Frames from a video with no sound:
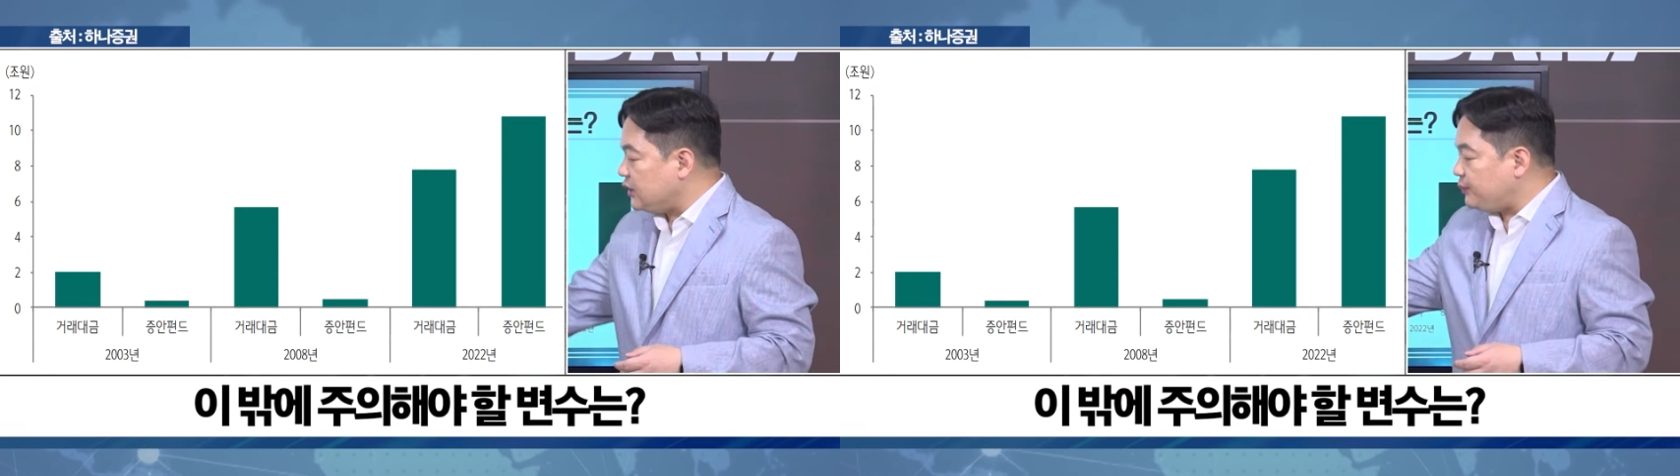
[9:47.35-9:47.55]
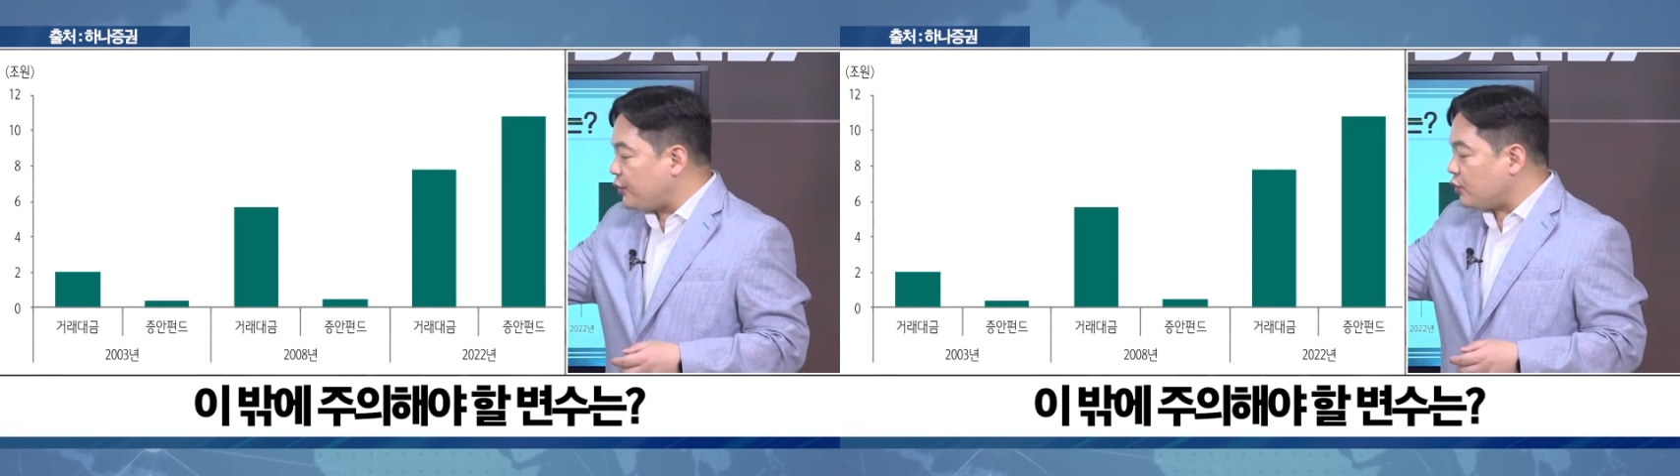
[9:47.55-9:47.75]

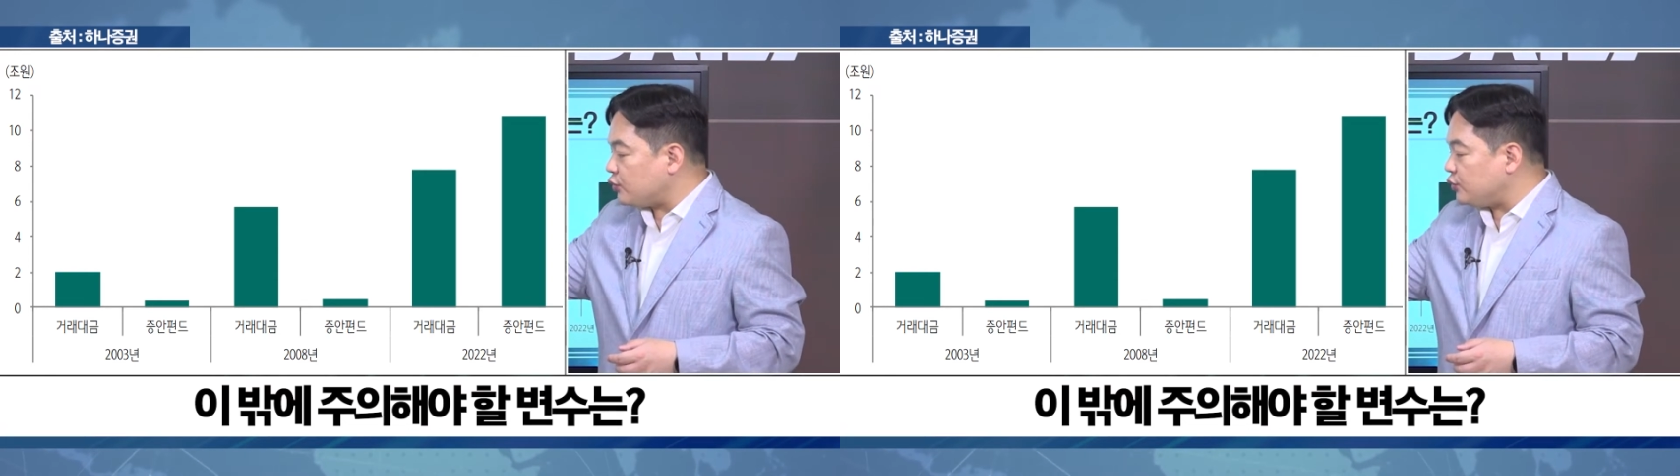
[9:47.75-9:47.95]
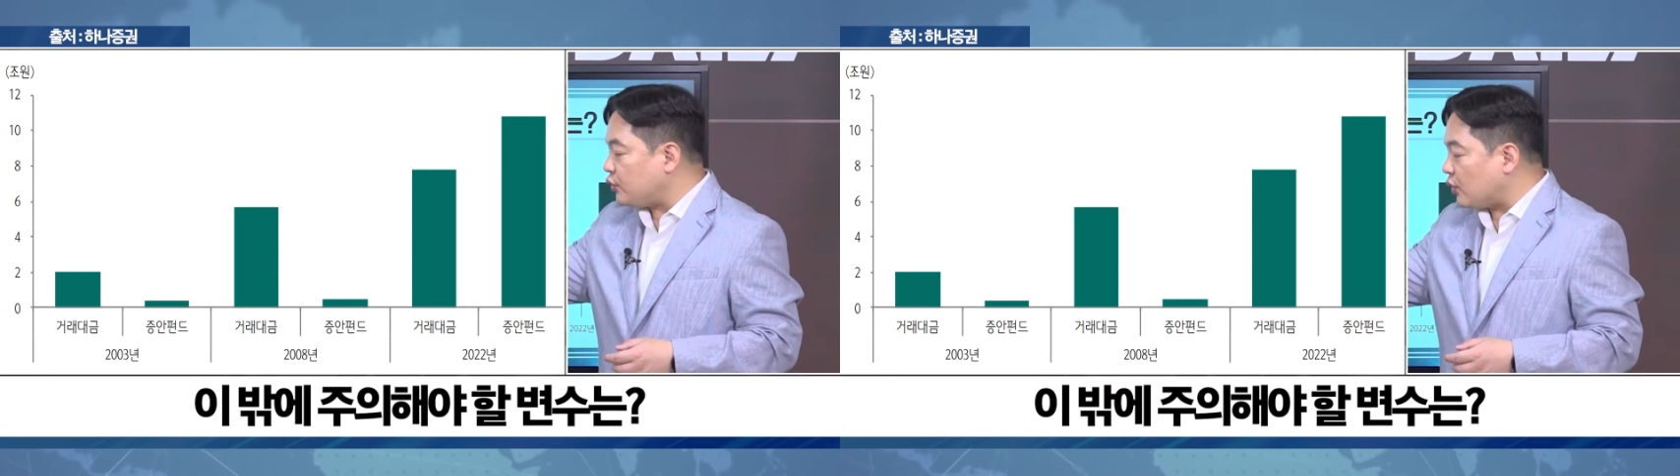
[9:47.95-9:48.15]

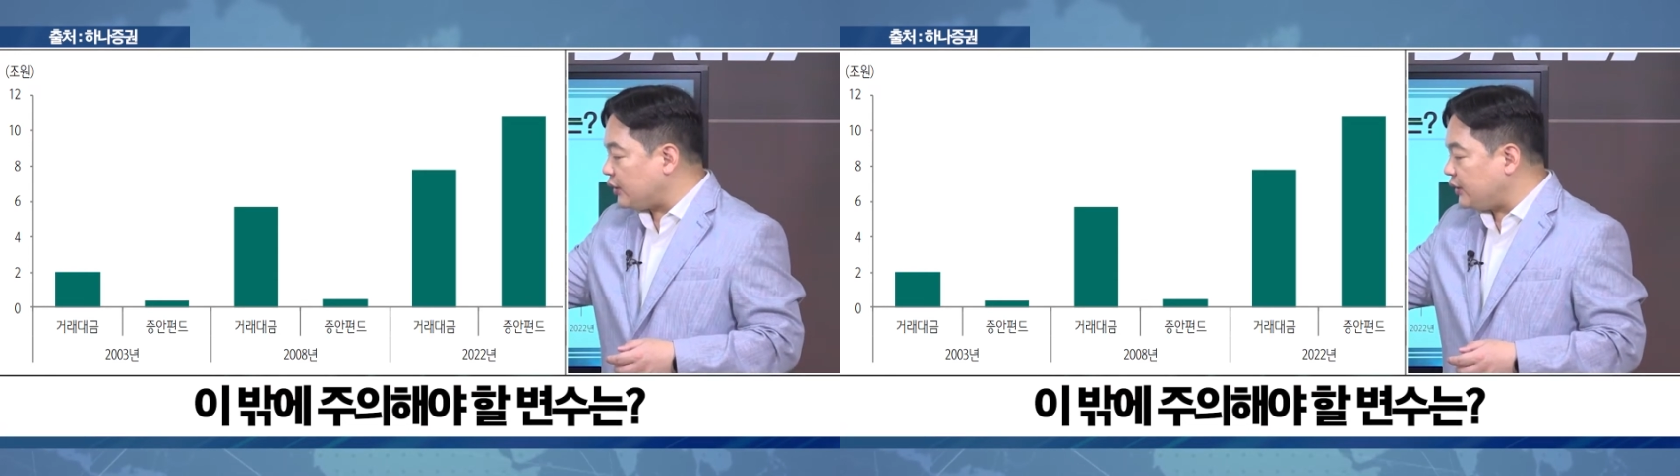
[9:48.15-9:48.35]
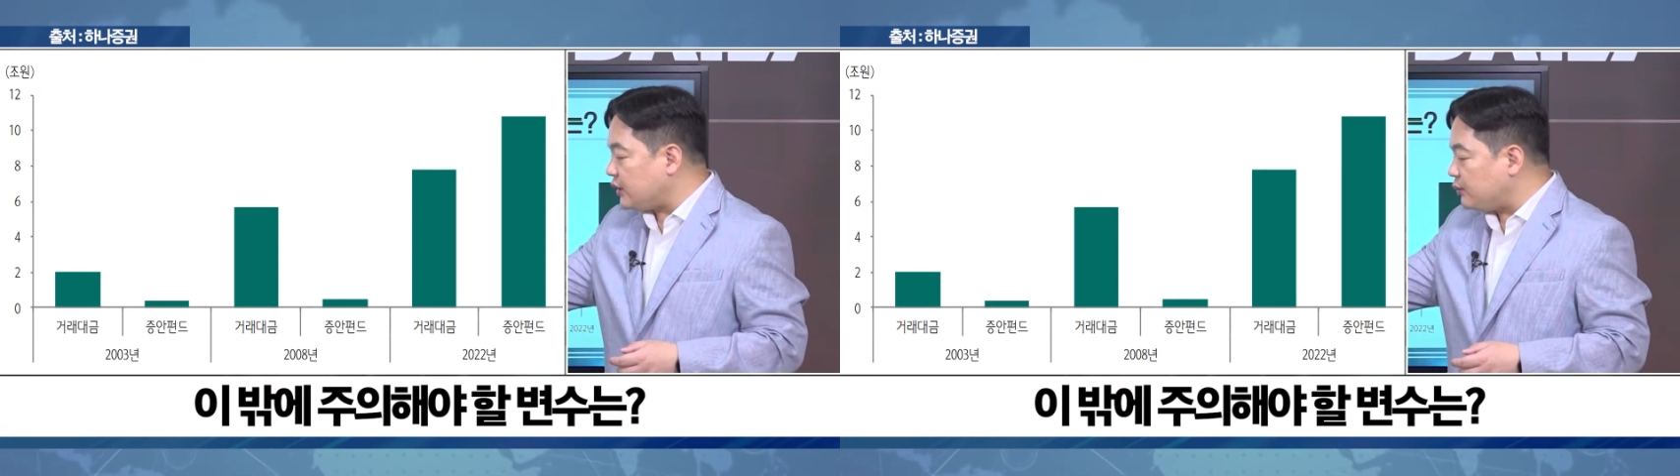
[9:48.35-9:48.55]
일평균
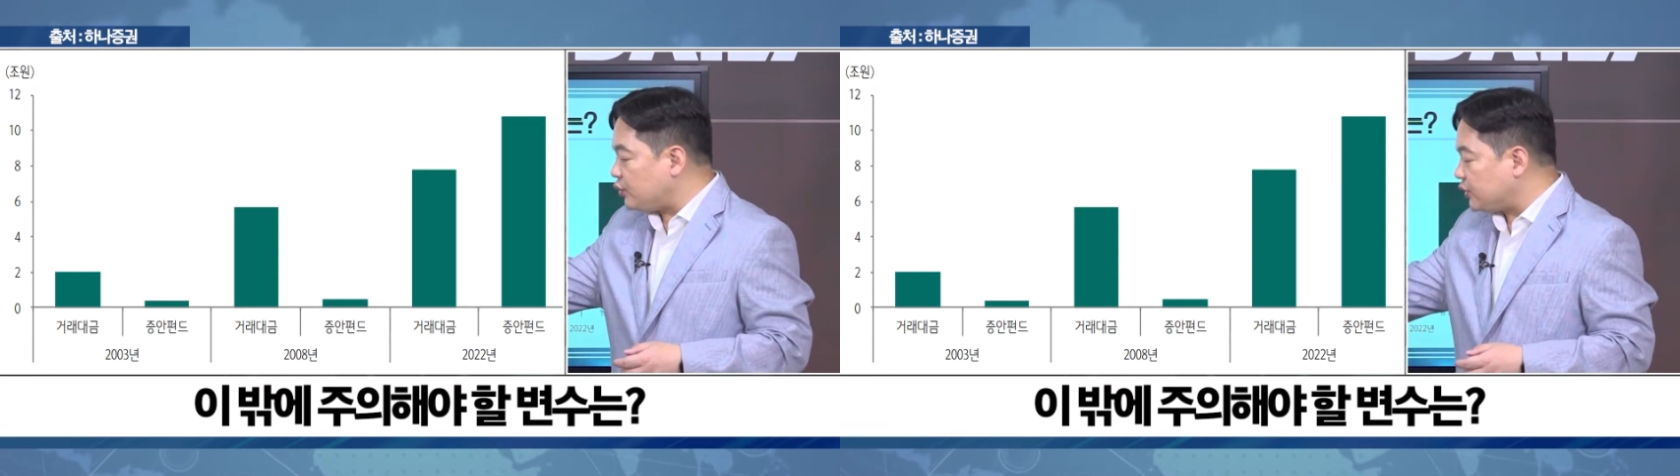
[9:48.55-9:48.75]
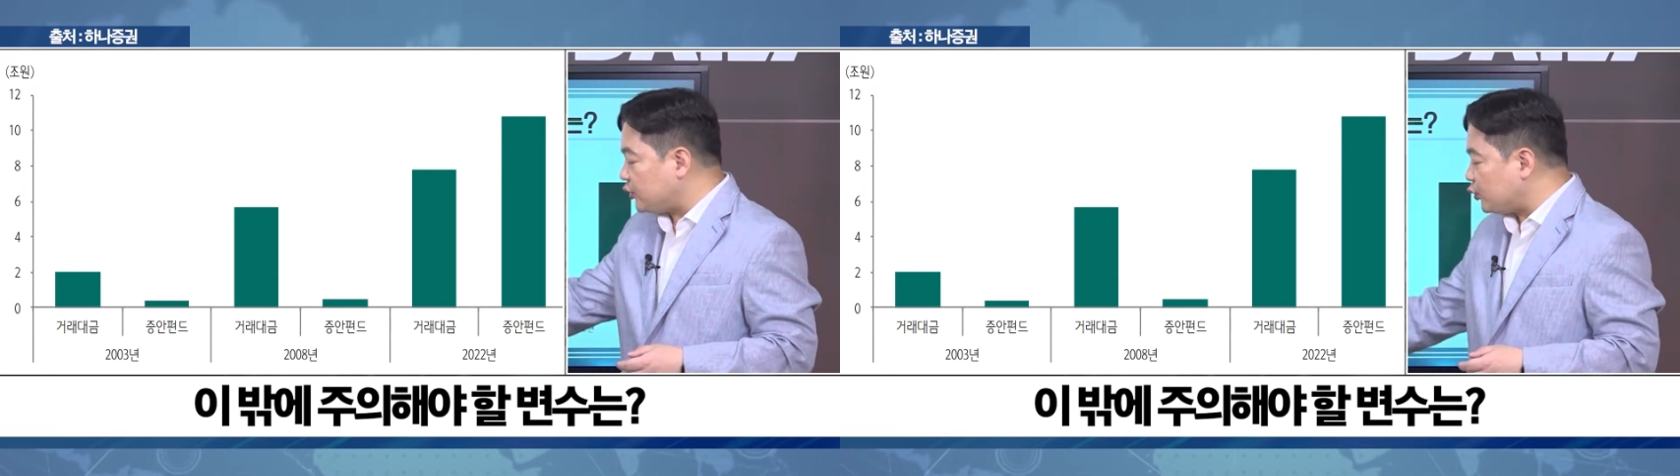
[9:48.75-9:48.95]

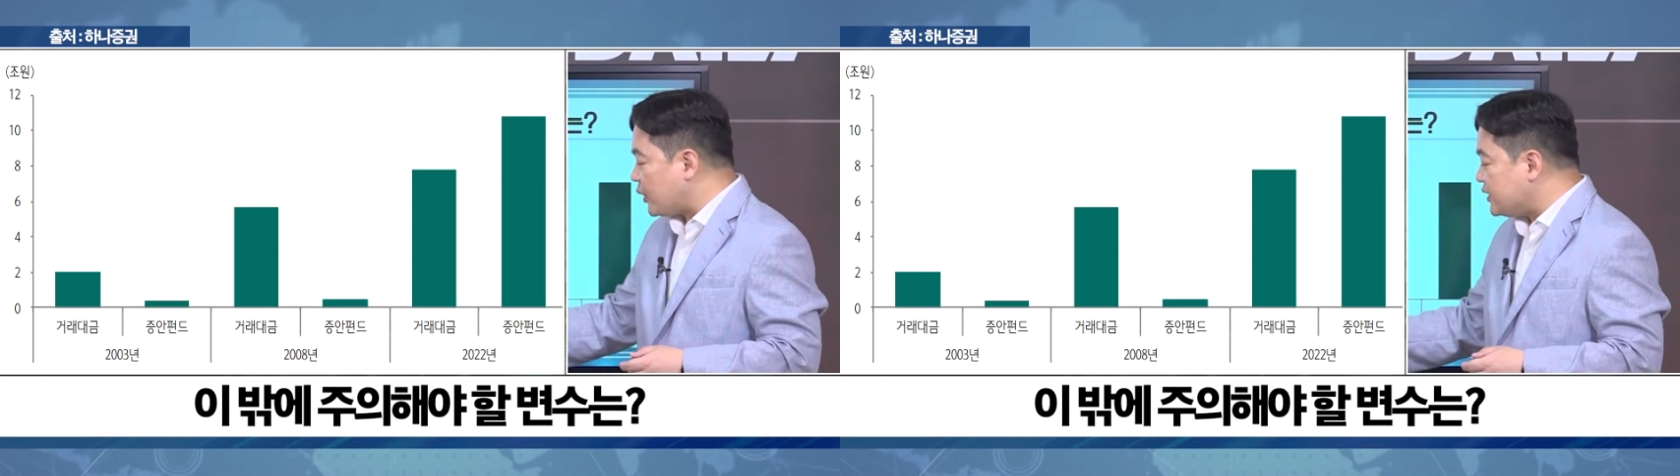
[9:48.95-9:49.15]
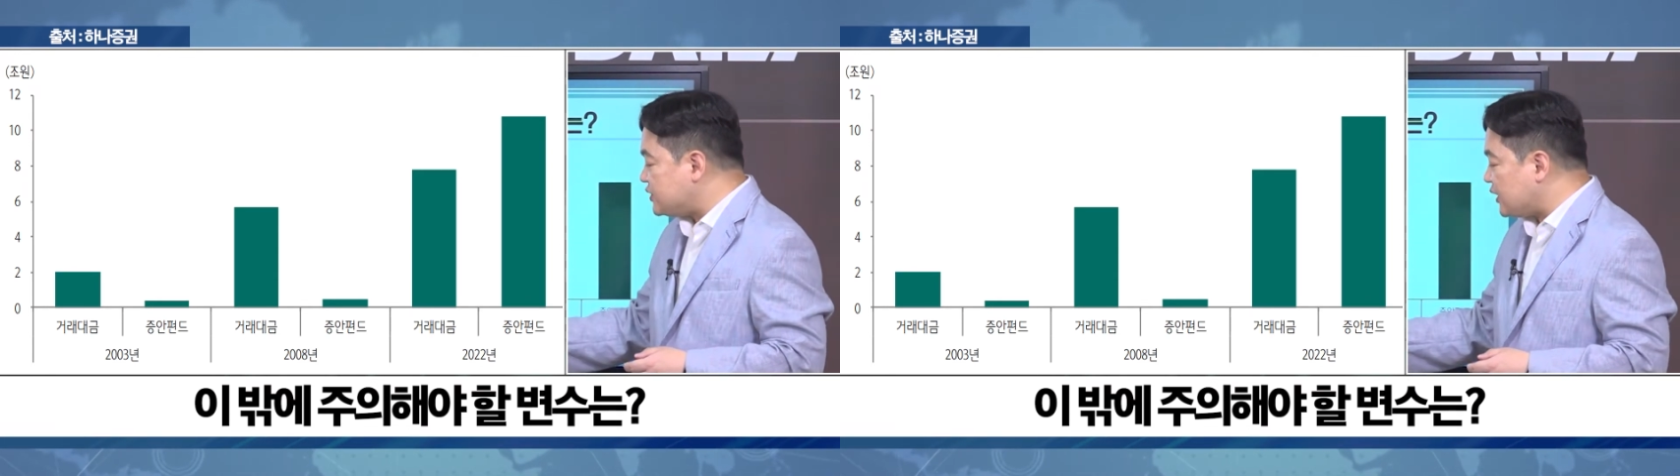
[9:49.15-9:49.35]
거래대금보다도
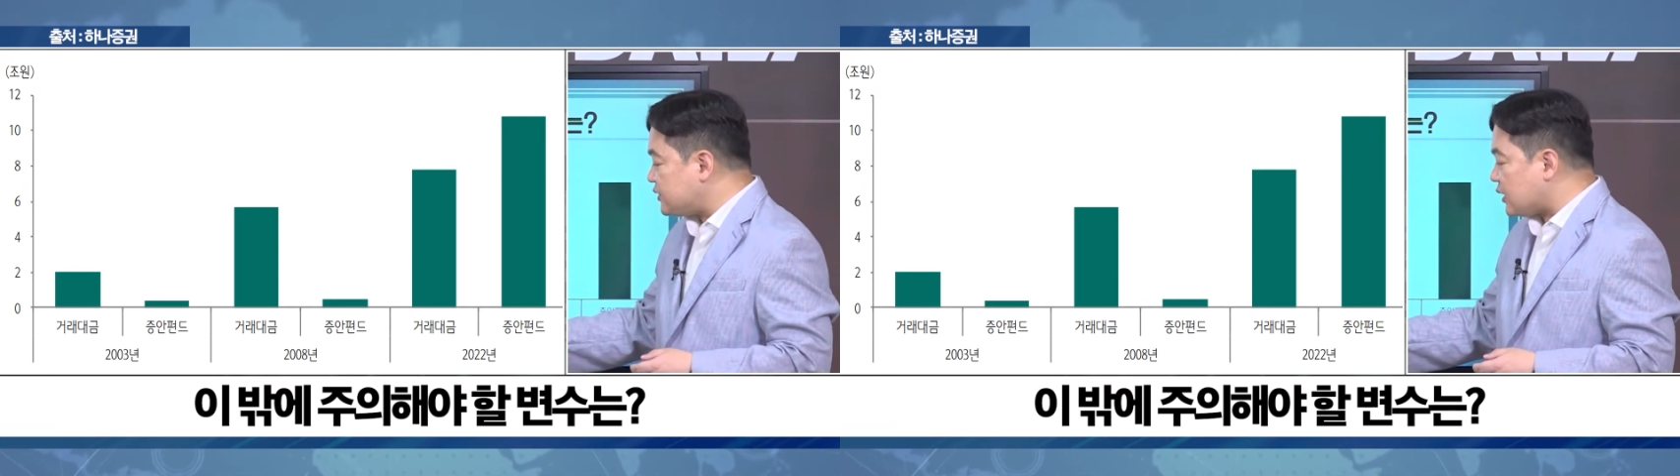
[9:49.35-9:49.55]
굉장히